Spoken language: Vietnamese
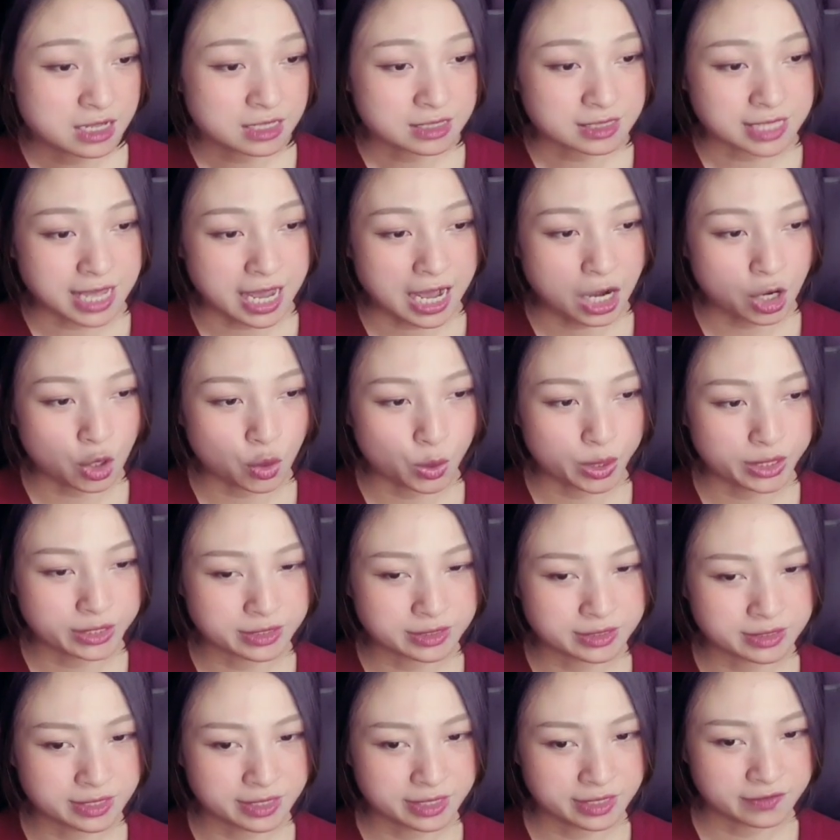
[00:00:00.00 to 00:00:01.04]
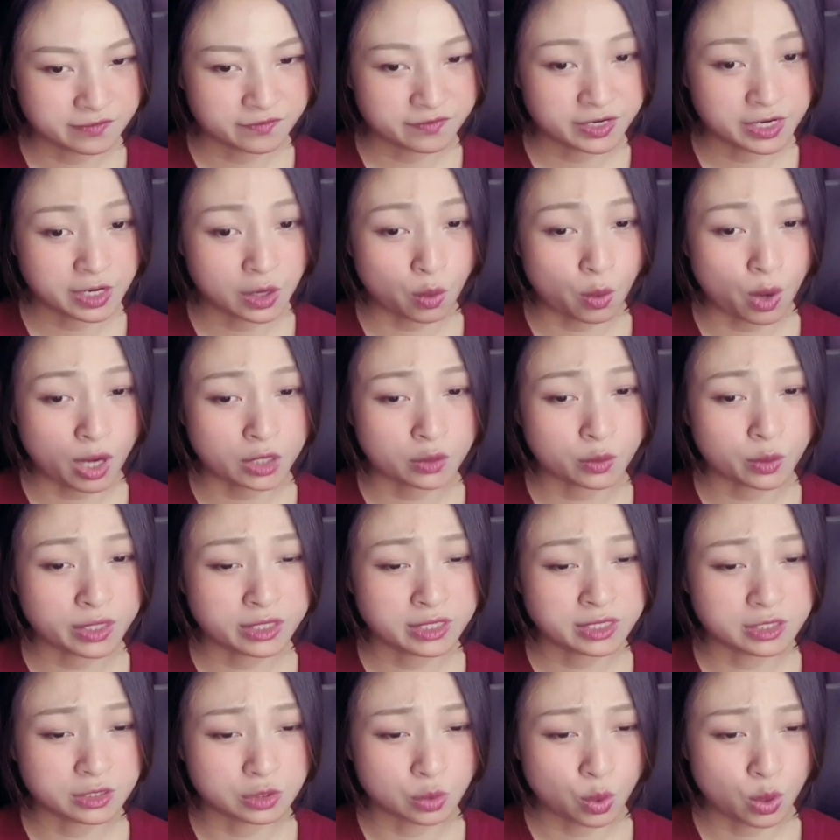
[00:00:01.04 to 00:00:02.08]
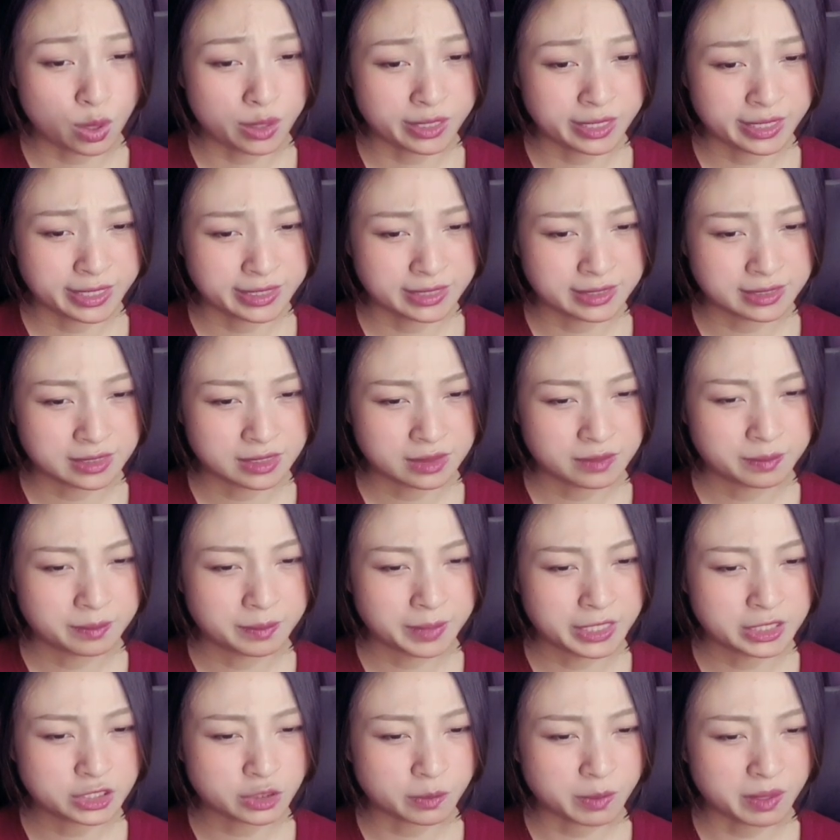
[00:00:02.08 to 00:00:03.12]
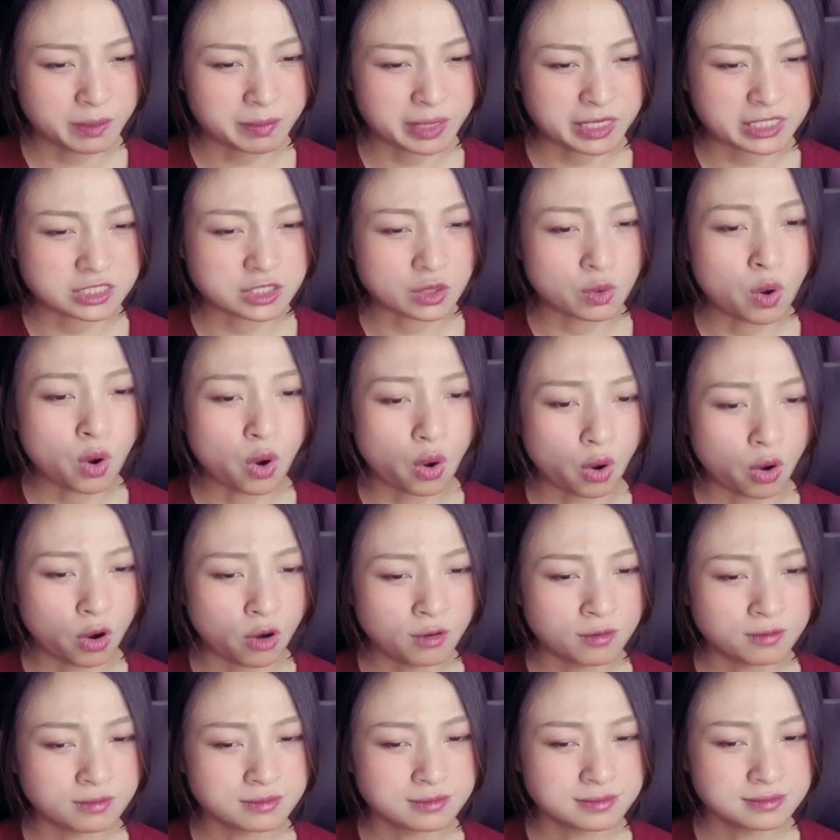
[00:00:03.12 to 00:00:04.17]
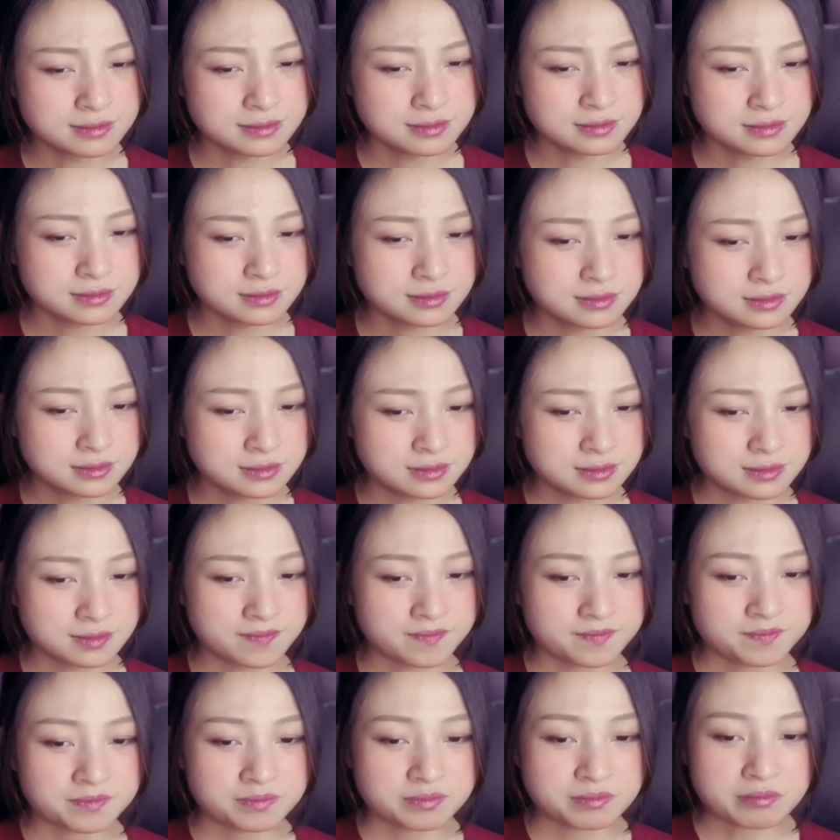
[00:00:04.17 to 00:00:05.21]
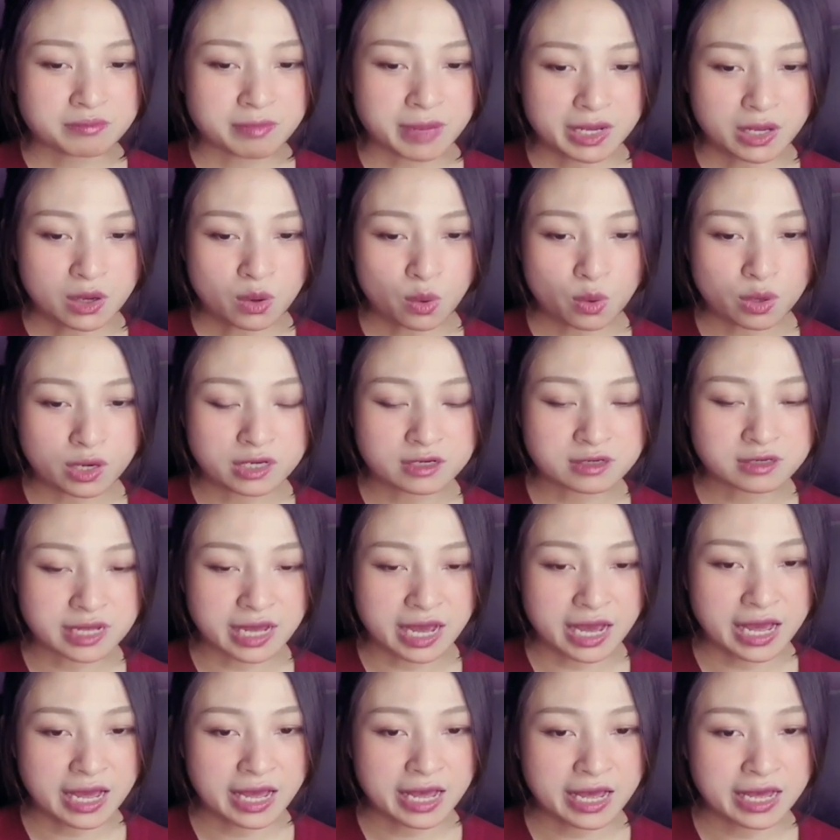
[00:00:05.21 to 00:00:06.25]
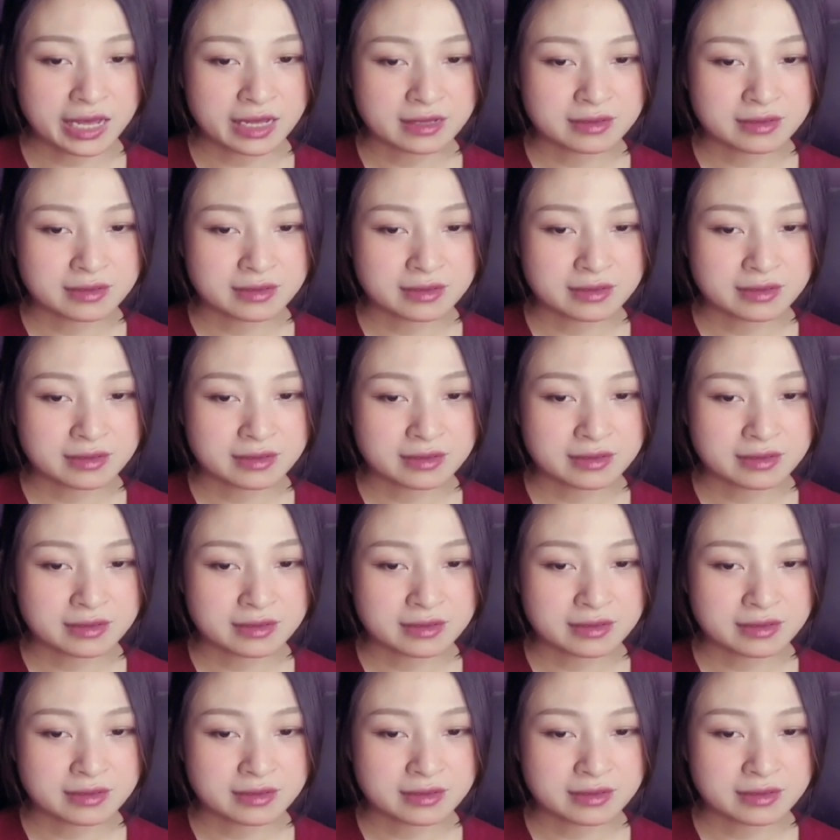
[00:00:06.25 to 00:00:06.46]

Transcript: Ta khuyên ngươi vẫn là ngoan ngoãn nhận thua đi, miễn cho mất mặt xấu hổ. mãnh hổ lại cười ha ha.